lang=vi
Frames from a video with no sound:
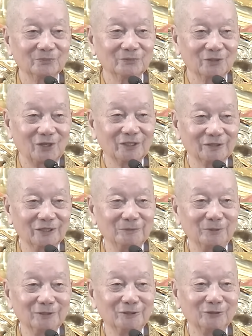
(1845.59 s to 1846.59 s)
Đó là trên
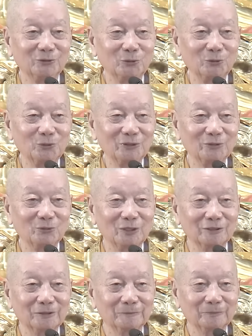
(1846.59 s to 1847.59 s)
bước đường tu đó, quan
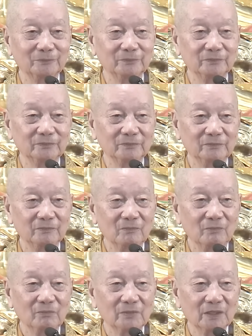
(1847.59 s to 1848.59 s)
trọng.
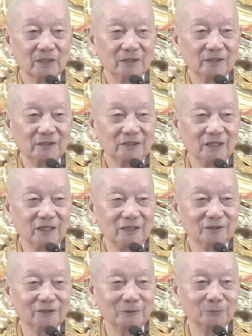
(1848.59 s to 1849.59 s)
Cái người
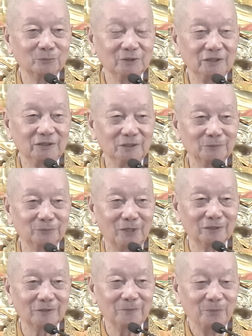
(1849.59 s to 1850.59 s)
ở trong thế giới
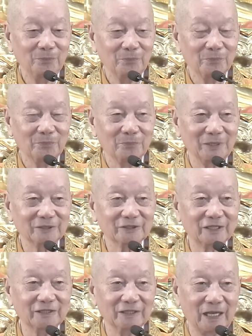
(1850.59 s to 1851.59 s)
Phật mà
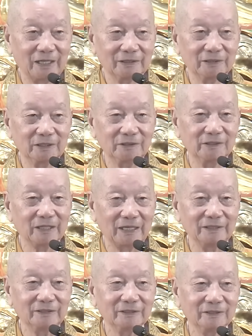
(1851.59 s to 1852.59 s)
sanh lại thế giới
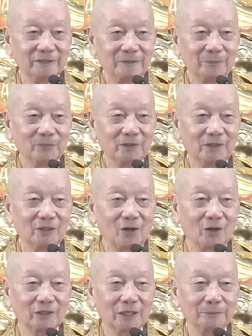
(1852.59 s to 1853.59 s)
này đó thì
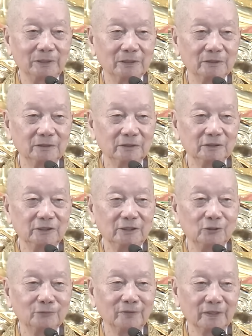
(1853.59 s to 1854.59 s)
họ đã biết đường đi
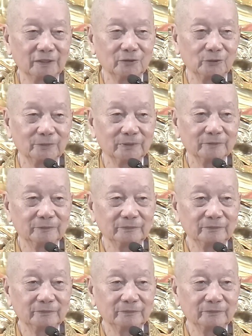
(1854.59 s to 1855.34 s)
lối về rồi, phải không?